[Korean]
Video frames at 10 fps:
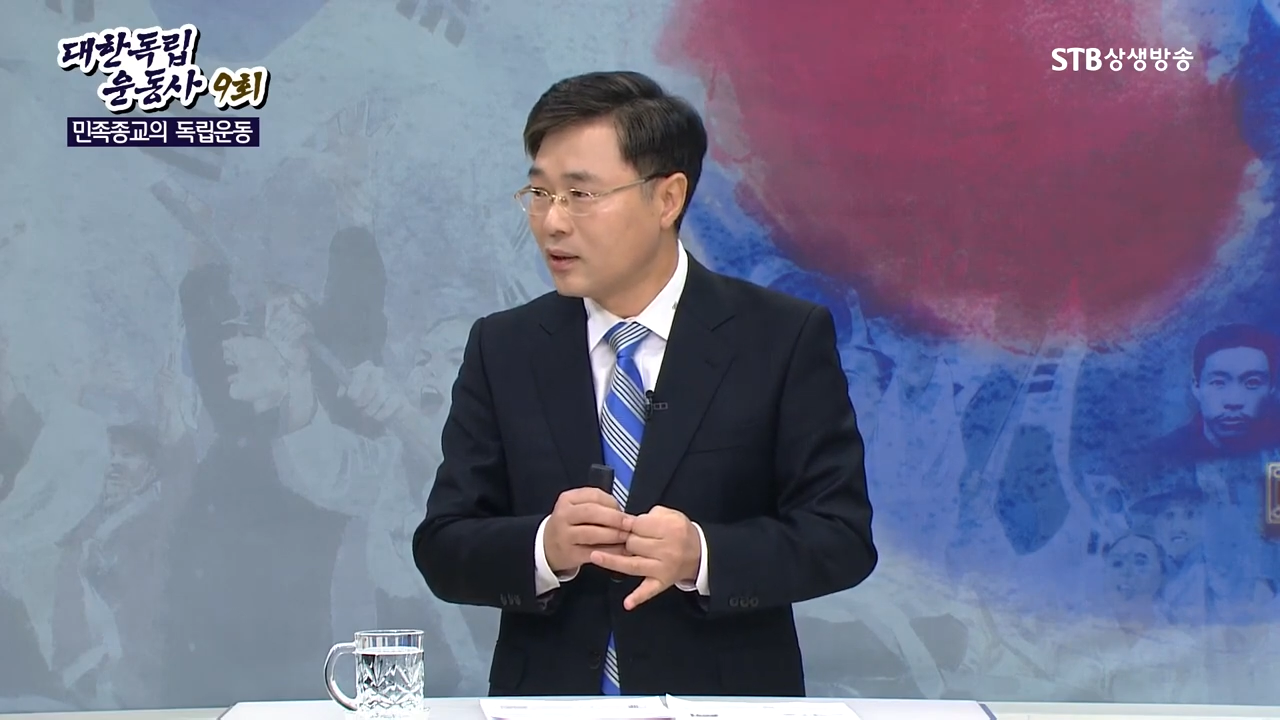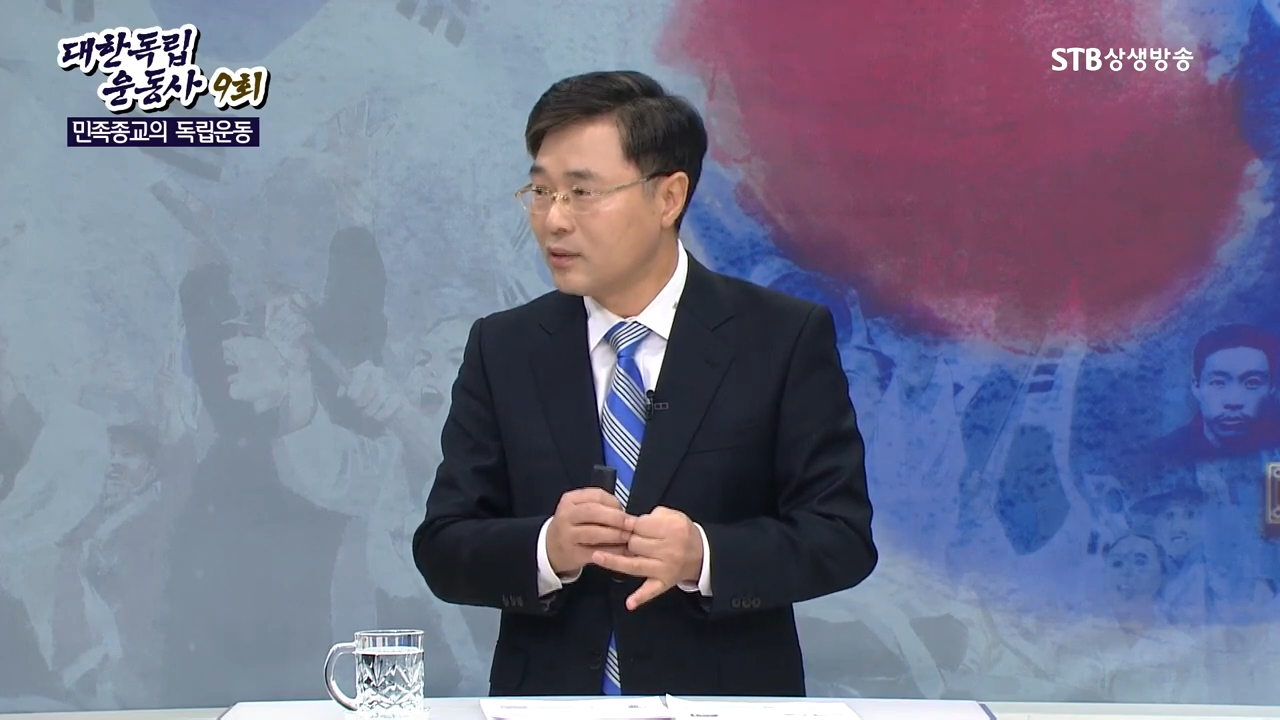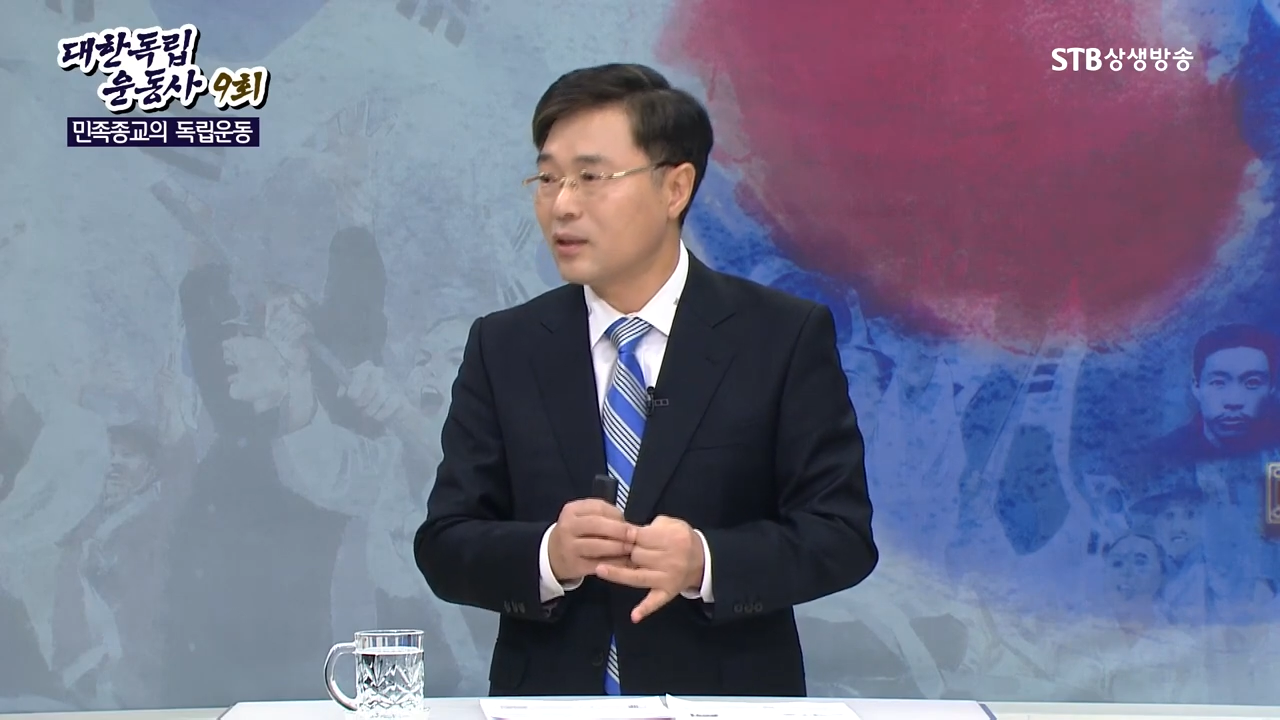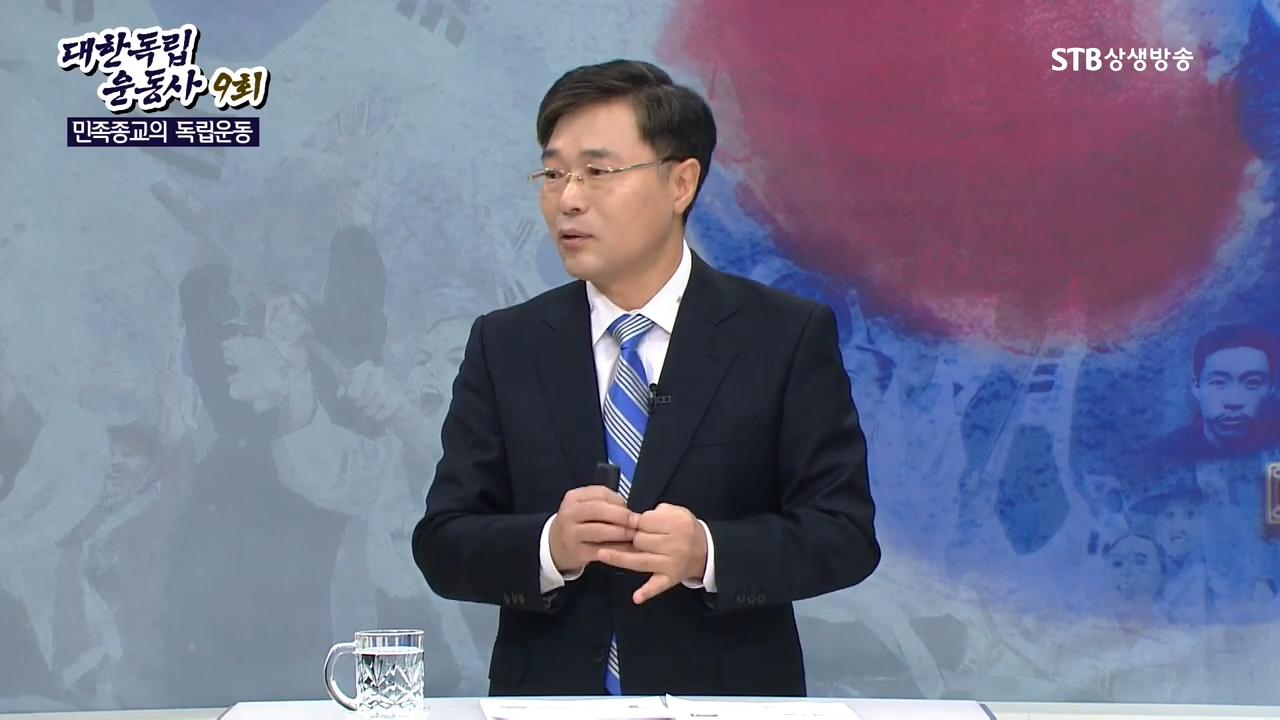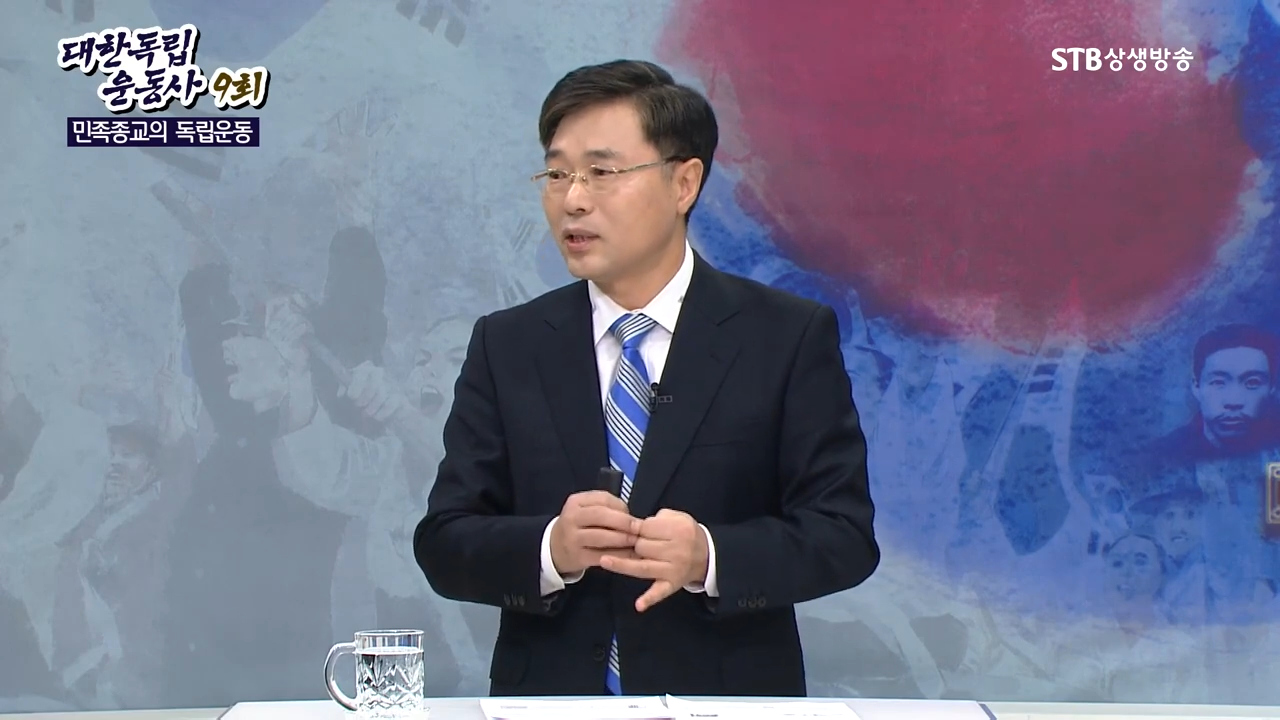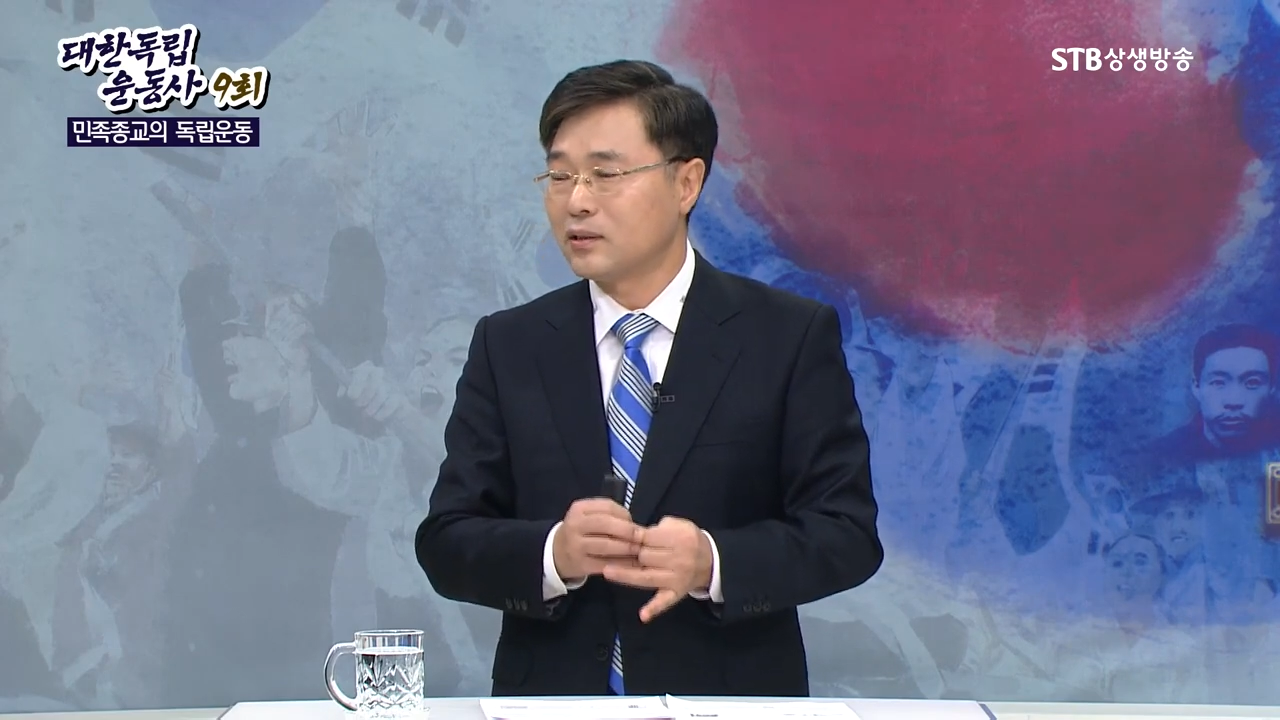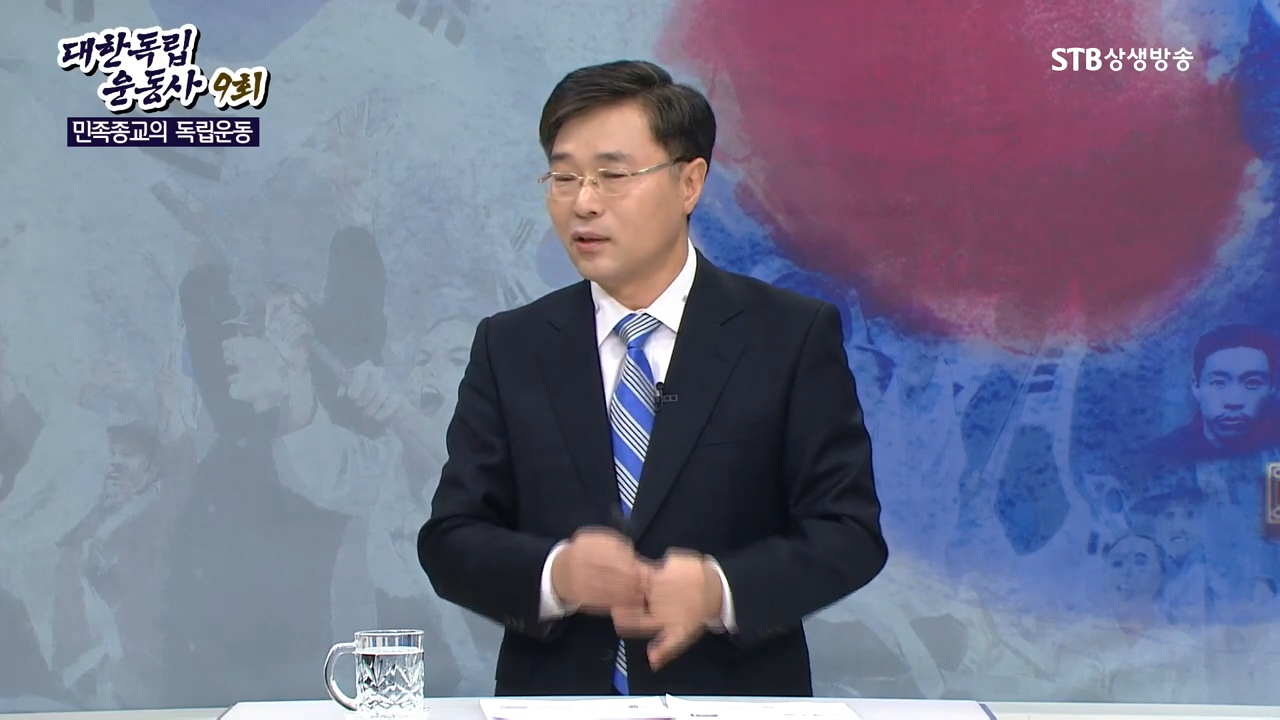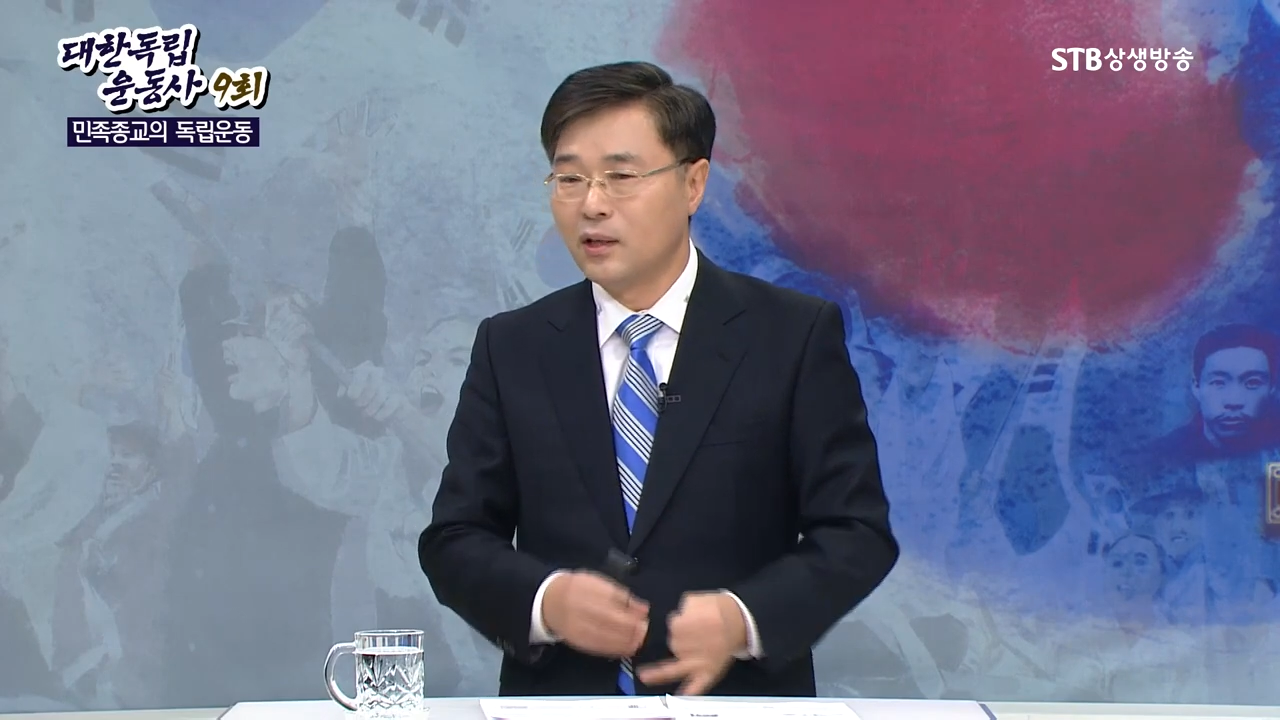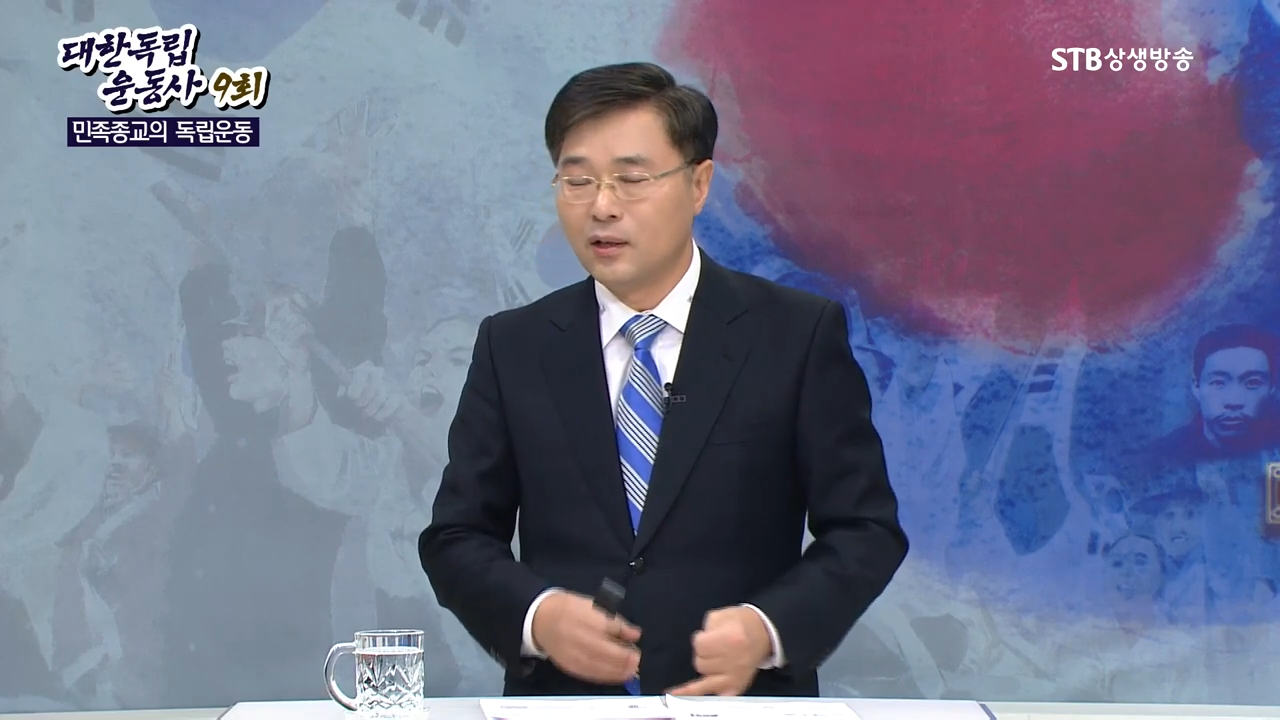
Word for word: 이렇게 해놨어요.